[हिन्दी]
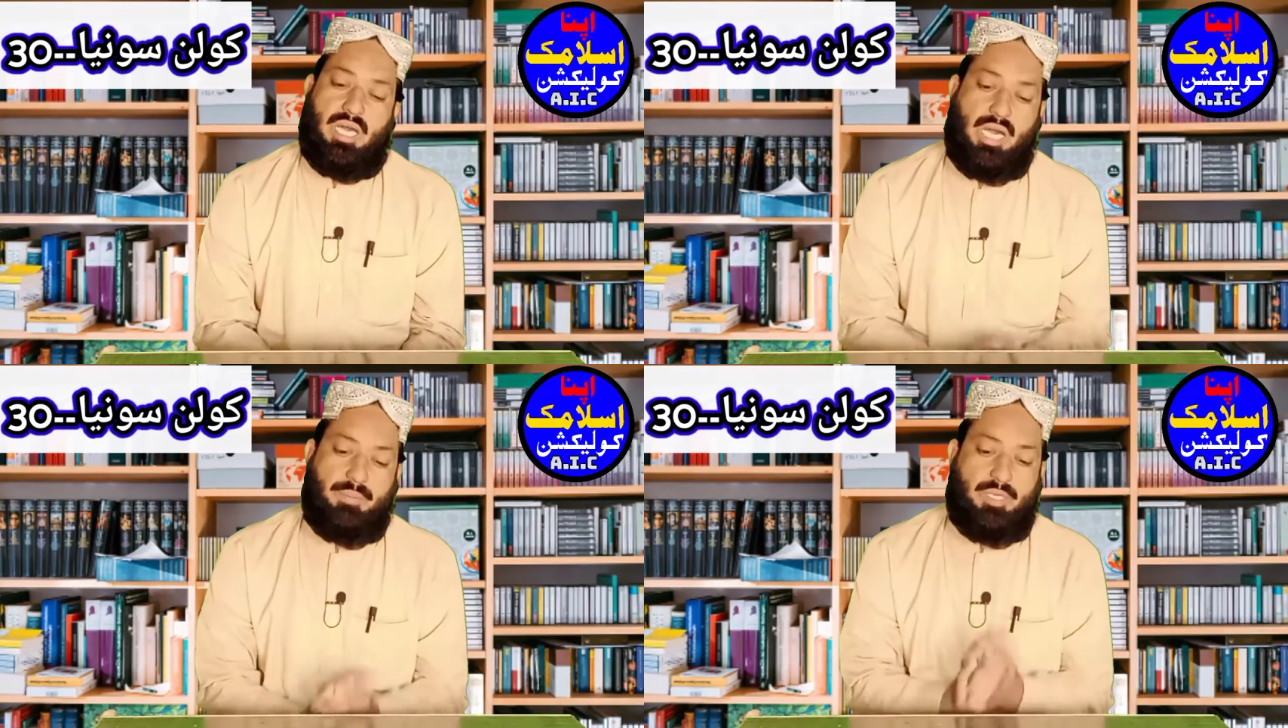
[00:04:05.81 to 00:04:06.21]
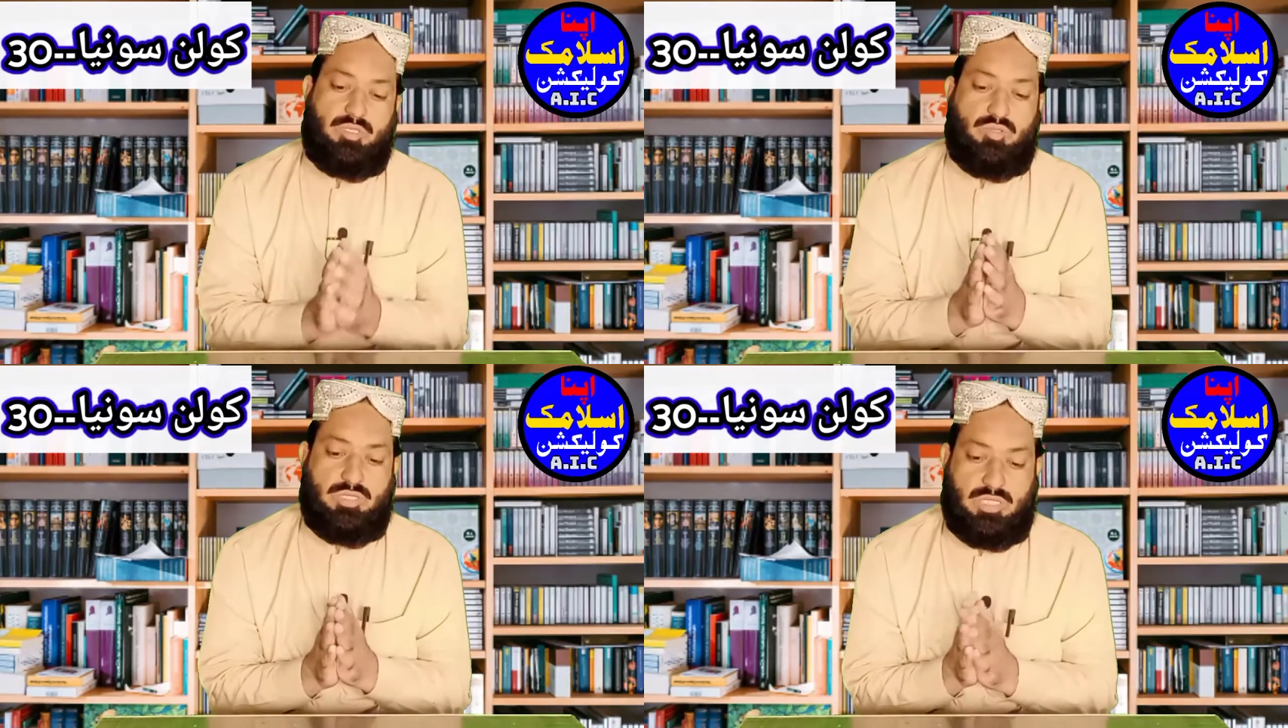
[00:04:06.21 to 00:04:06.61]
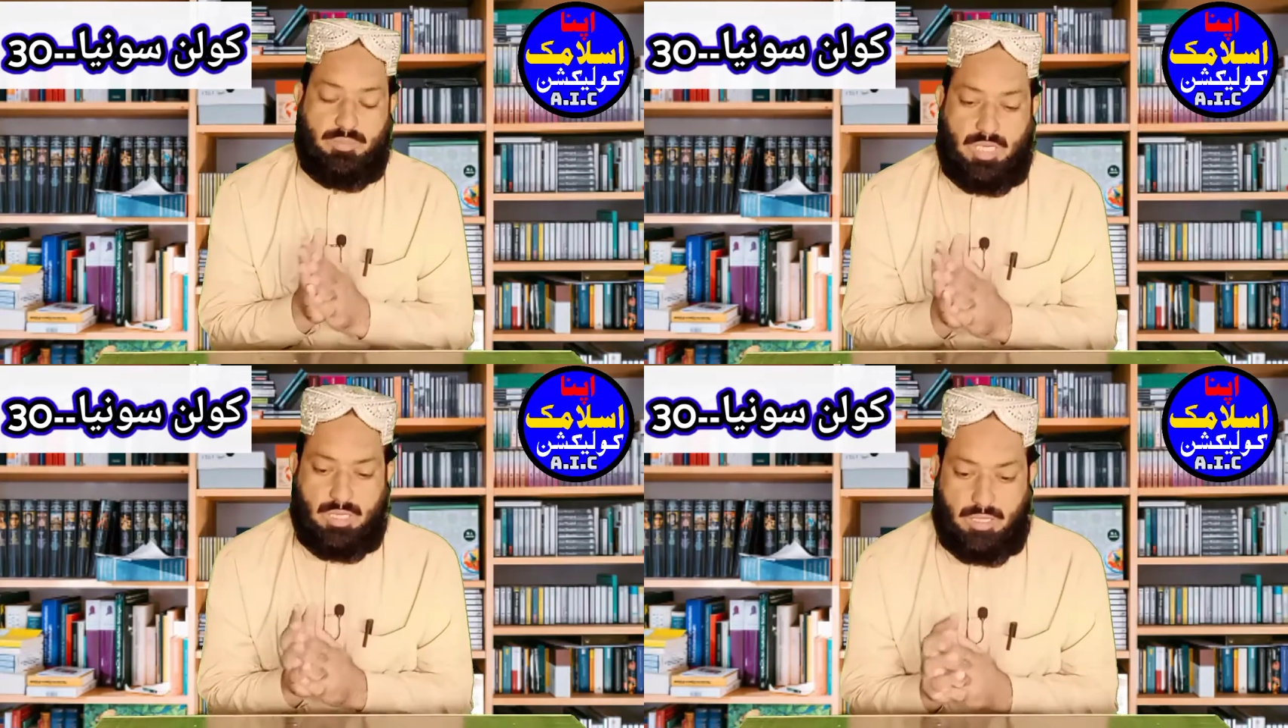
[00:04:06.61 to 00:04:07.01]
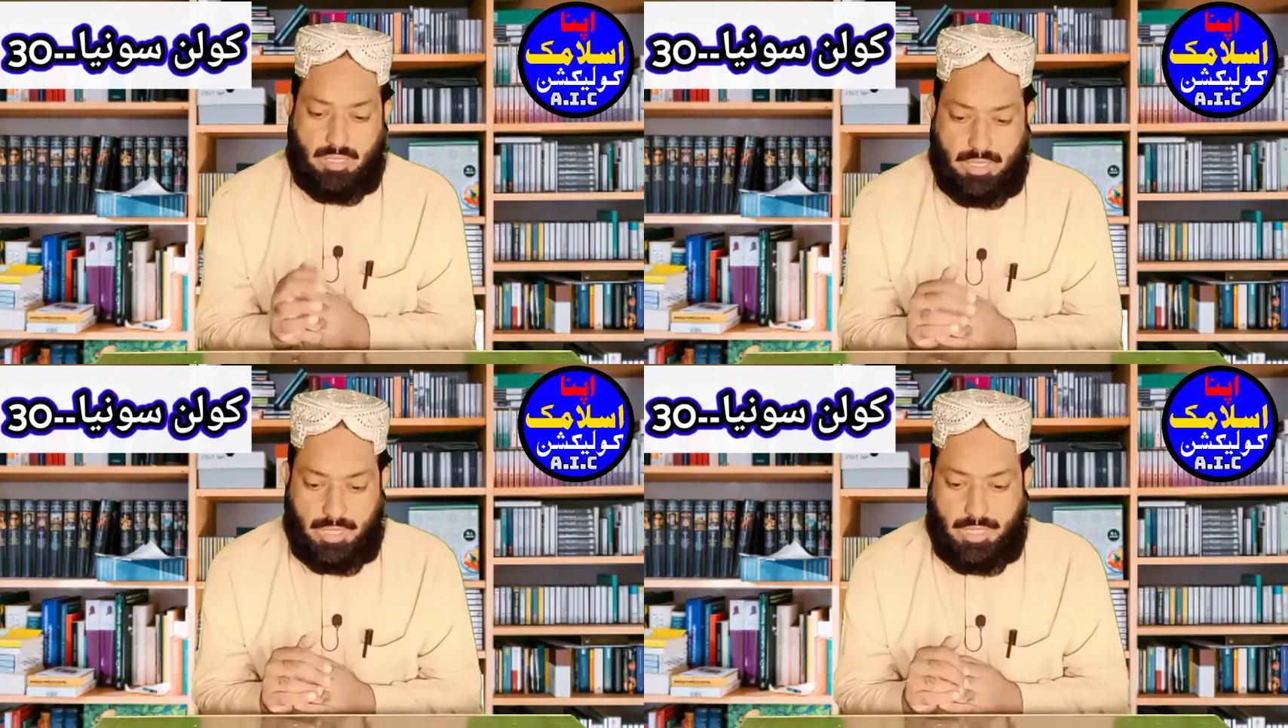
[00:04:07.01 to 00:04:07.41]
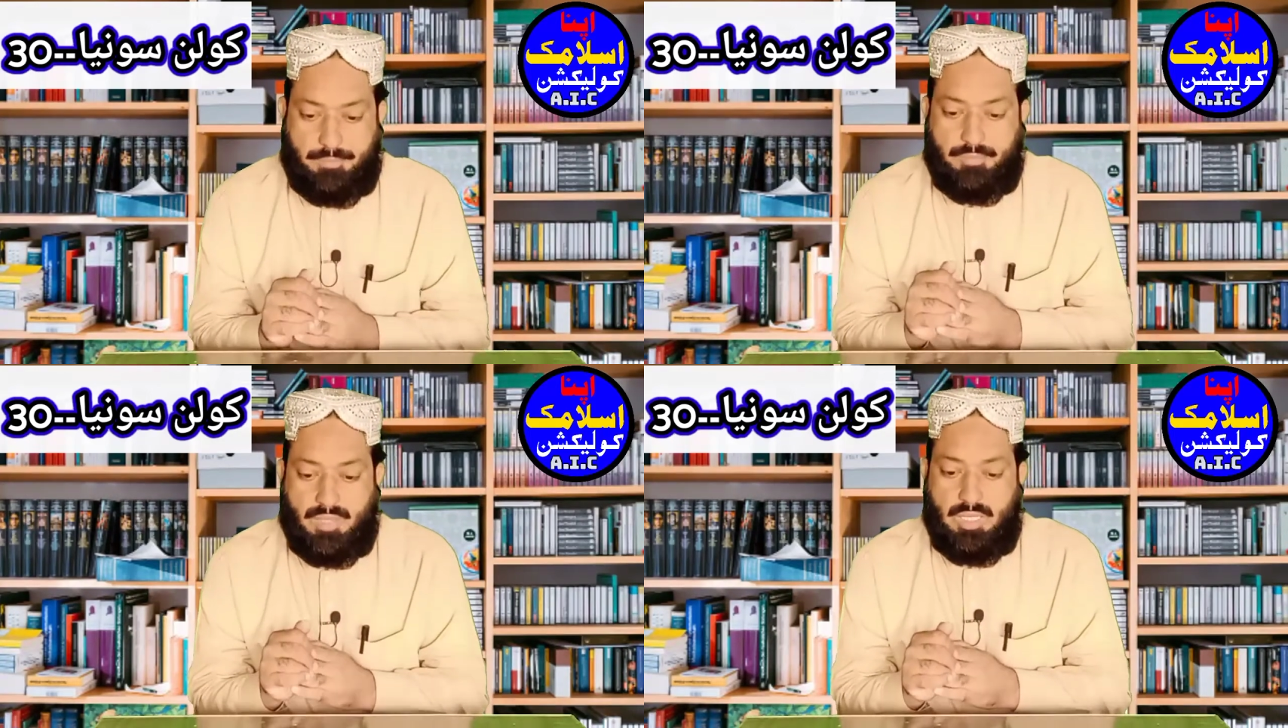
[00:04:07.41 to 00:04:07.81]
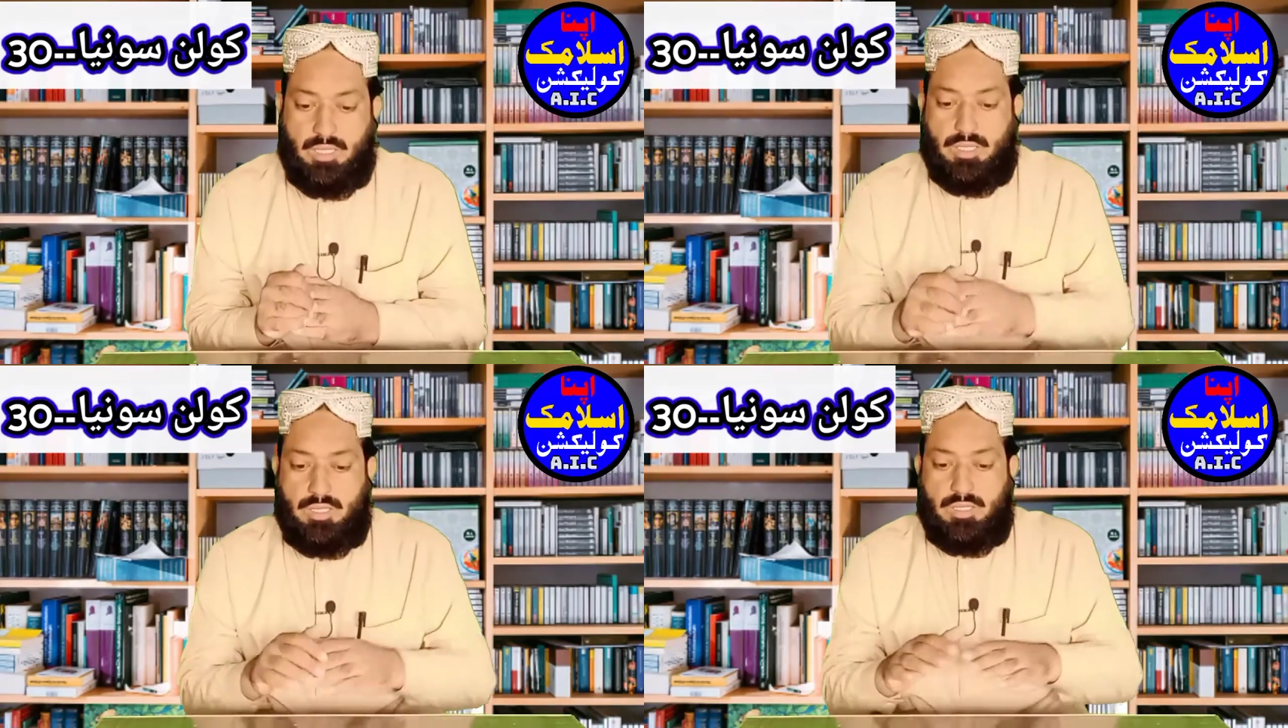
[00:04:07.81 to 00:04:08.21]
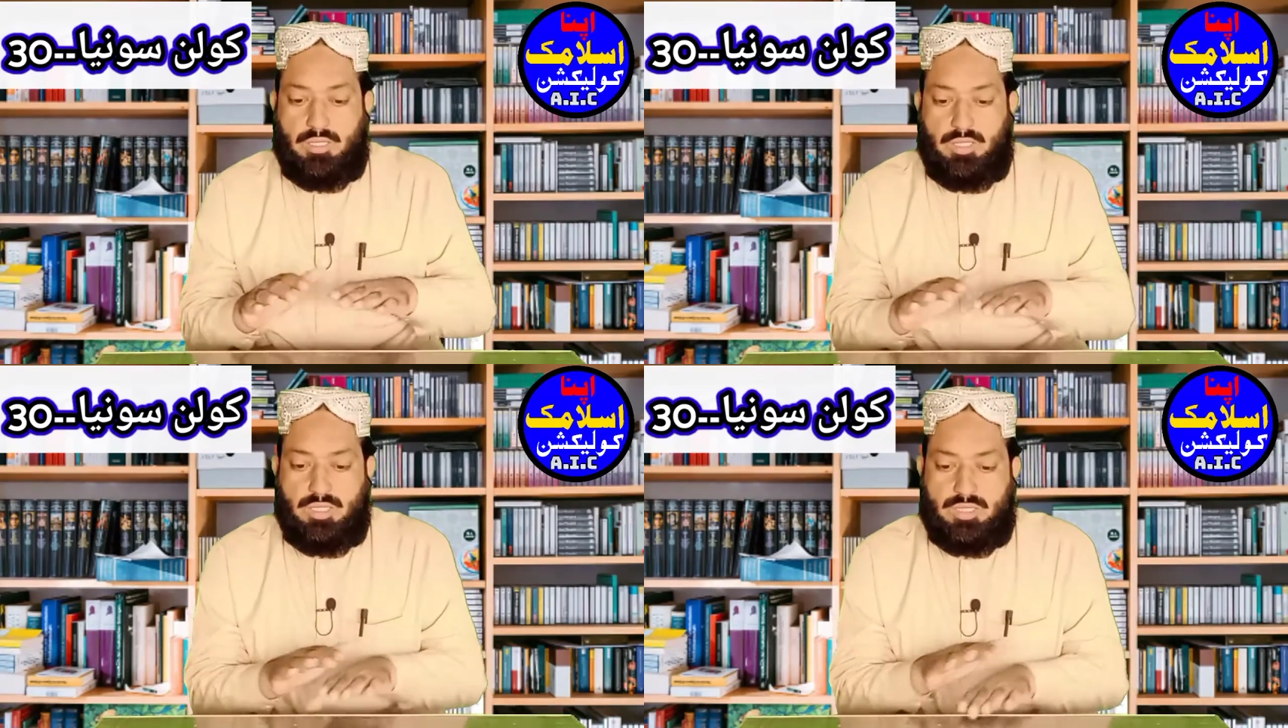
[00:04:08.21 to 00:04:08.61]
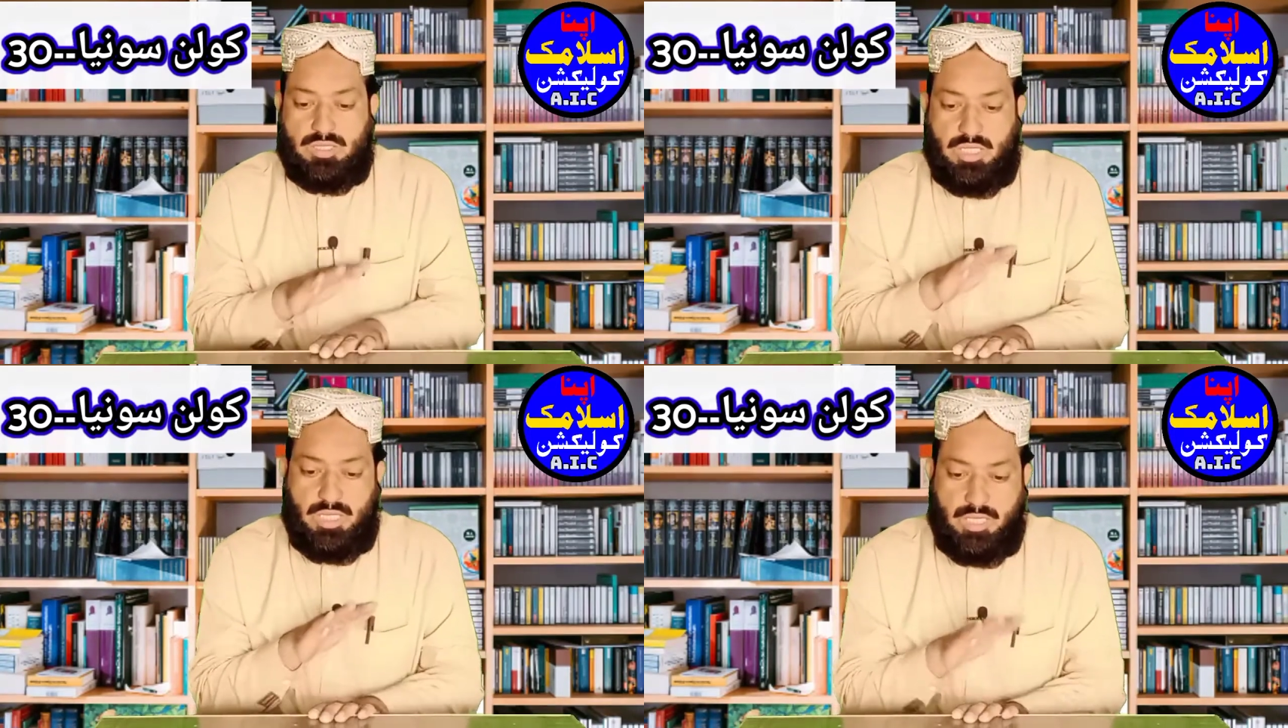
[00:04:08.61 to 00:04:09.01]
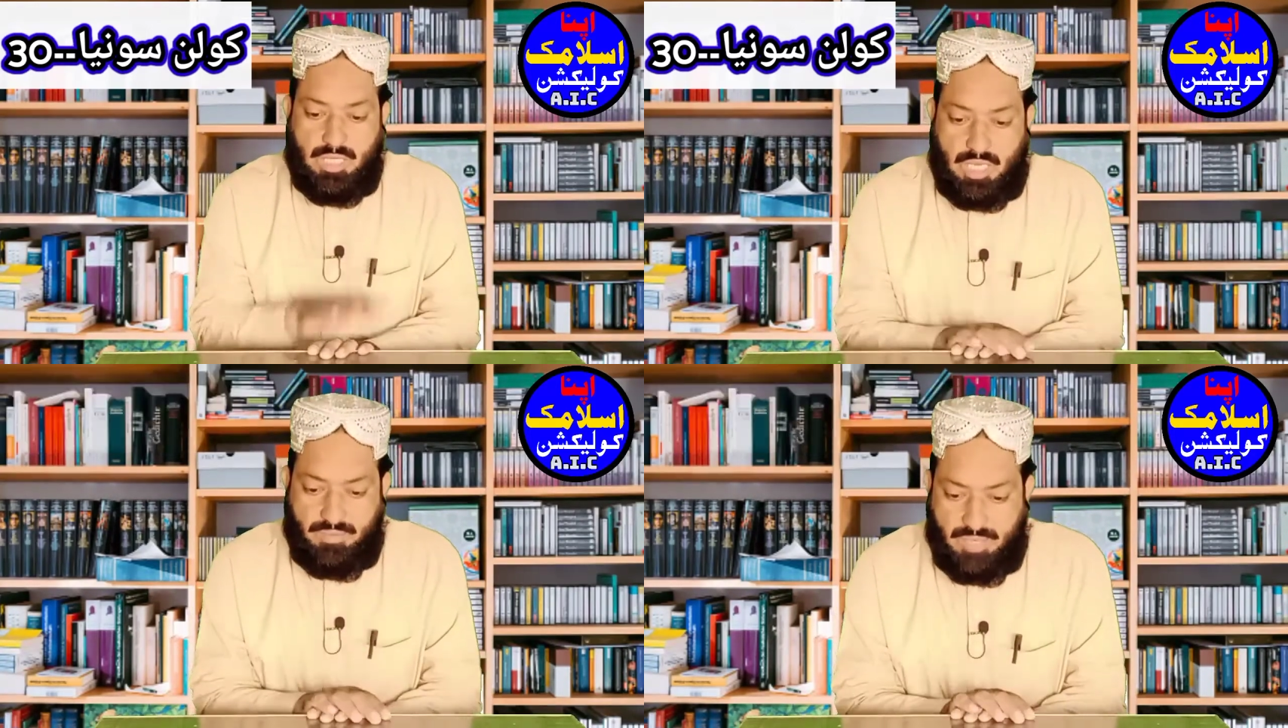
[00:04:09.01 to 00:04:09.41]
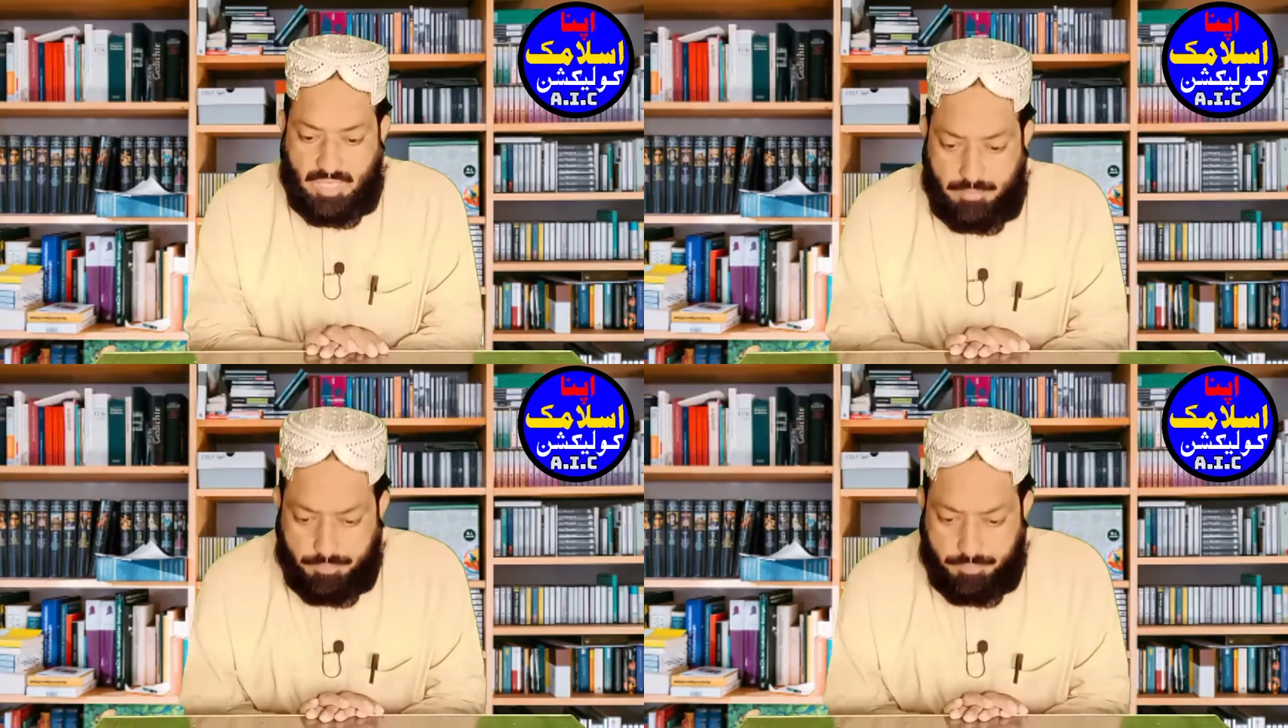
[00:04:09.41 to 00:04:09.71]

आपने इसको इस्तेमाल करना है इसके अलावा